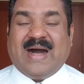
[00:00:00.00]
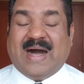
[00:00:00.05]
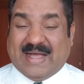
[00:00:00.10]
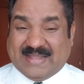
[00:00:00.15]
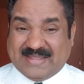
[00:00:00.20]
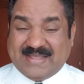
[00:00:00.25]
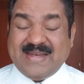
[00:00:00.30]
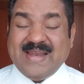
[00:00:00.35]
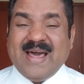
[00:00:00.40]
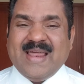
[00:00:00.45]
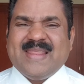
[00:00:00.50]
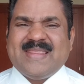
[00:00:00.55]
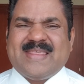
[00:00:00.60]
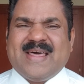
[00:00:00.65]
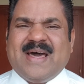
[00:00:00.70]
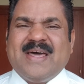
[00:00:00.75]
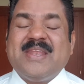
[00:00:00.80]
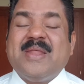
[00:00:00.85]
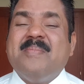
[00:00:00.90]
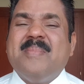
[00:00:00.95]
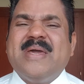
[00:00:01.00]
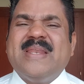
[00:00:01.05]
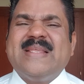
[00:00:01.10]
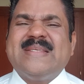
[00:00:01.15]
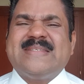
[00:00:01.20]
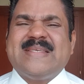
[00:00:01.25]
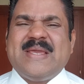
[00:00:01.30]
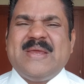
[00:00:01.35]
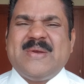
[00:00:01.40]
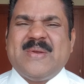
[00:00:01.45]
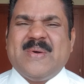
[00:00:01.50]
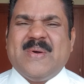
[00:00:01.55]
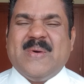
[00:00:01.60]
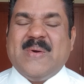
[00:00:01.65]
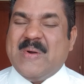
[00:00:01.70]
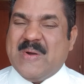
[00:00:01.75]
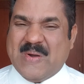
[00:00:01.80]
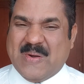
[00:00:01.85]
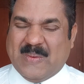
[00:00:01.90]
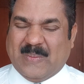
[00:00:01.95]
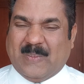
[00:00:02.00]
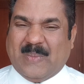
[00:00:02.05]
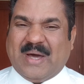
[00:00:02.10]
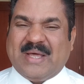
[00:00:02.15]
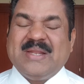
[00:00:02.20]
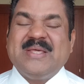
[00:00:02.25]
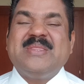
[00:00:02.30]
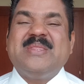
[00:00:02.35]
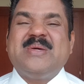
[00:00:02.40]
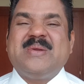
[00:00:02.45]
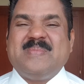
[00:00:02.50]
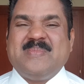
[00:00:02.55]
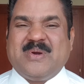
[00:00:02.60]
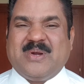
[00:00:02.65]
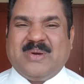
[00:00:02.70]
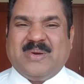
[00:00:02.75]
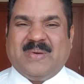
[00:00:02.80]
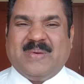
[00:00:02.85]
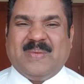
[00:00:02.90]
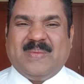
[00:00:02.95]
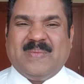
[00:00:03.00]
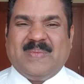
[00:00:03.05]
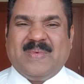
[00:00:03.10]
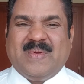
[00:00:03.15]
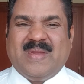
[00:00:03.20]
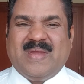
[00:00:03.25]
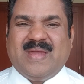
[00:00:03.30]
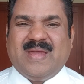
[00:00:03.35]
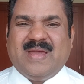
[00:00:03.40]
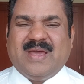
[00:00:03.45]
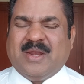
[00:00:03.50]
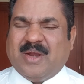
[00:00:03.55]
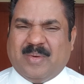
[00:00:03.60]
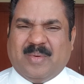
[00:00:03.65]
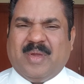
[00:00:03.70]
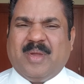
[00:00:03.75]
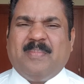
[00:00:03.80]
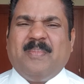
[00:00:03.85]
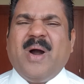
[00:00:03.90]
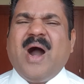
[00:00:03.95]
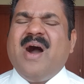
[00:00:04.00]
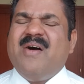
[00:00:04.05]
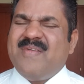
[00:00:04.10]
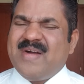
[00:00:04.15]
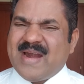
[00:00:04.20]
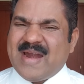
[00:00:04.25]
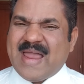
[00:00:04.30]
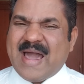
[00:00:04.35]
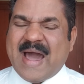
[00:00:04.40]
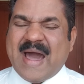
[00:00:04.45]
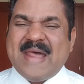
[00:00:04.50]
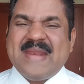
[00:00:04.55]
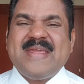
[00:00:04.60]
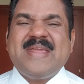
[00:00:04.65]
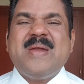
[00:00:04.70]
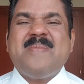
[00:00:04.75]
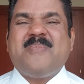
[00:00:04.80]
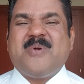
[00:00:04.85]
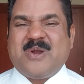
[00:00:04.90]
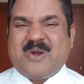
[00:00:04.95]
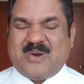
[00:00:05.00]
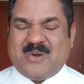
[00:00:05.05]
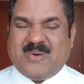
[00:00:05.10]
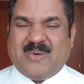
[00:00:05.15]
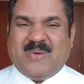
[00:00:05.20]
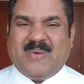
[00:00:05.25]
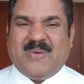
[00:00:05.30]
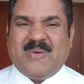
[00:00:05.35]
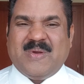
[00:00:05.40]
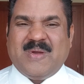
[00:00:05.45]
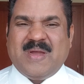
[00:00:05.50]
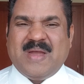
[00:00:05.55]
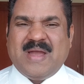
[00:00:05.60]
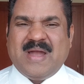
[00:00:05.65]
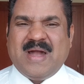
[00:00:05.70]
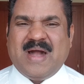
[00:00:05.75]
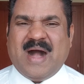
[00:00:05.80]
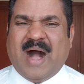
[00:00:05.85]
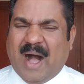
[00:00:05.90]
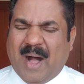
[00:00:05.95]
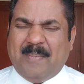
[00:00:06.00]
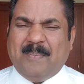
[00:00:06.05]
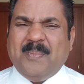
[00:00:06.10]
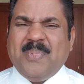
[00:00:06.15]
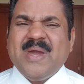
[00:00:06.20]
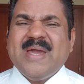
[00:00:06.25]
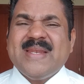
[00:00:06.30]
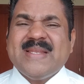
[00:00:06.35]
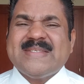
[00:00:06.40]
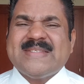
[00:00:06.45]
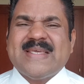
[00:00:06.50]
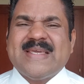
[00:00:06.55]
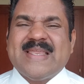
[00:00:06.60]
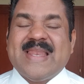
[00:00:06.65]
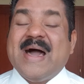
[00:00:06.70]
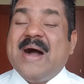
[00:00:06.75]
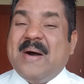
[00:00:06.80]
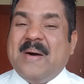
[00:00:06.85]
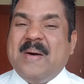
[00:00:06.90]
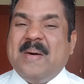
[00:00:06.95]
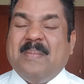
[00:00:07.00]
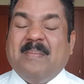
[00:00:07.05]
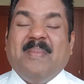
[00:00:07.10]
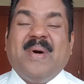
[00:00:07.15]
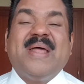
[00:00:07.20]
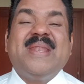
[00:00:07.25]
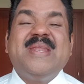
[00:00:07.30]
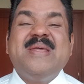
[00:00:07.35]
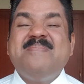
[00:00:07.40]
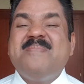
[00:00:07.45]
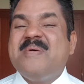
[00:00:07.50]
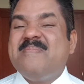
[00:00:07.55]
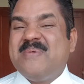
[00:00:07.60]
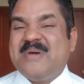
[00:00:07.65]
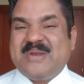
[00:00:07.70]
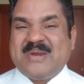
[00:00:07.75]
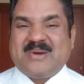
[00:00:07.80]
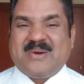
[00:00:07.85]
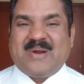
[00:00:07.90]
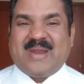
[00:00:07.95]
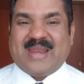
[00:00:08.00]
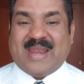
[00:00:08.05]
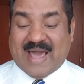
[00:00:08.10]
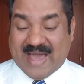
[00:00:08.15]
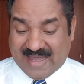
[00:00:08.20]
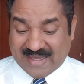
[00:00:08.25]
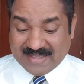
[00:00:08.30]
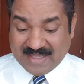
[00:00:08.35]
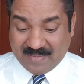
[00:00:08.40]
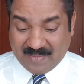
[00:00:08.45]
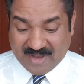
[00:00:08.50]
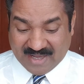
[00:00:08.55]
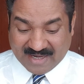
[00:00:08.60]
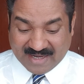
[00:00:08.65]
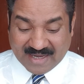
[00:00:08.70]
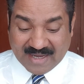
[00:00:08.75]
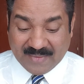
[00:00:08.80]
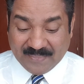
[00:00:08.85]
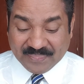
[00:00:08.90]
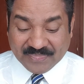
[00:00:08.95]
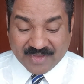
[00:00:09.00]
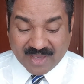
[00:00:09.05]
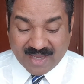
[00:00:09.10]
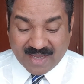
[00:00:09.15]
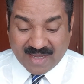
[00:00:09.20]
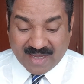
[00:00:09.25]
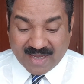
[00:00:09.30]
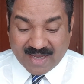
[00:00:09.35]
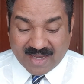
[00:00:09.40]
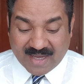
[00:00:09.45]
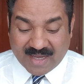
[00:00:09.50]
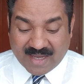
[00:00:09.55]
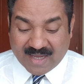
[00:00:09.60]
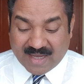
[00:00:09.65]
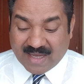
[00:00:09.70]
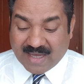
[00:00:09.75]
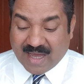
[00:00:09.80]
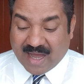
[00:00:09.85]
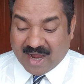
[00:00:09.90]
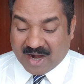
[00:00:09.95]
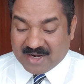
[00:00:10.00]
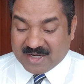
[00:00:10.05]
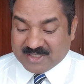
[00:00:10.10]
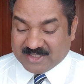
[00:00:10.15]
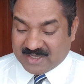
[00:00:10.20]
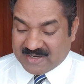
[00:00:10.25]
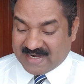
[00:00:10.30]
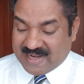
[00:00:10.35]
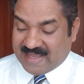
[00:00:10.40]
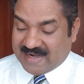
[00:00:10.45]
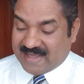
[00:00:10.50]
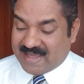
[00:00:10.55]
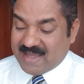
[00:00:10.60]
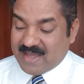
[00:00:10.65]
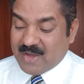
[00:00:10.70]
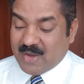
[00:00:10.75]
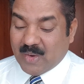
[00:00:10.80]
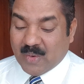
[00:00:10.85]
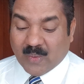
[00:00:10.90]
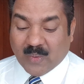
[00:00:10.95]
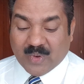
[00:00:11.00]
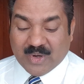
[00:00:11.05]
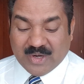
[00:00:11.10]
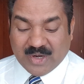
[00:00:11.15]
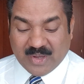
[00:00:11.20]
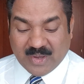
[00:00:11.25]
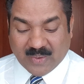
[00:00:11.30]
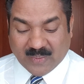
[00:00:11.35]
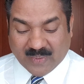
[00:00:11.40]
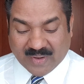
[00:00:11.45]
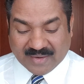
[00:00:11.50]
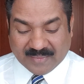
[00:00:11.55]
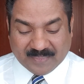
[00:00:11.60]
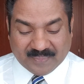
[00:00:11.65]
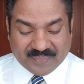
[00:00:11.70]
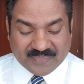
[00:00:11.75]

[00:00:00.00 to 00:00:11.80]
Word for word: அதனால தான் நம்ம என்ன செய்யணும் மனம் திரும்பணும் நம்முடைய பாவங்களை அறிக்கப்படணும் அப்போ என்ன செய்யலாம் மன்னிப்பு பெற்றுக்கொள்ளலாம் அதுதான் பாருங்கள் அன்று சொல்கிறாரு ஒன்று யோவான்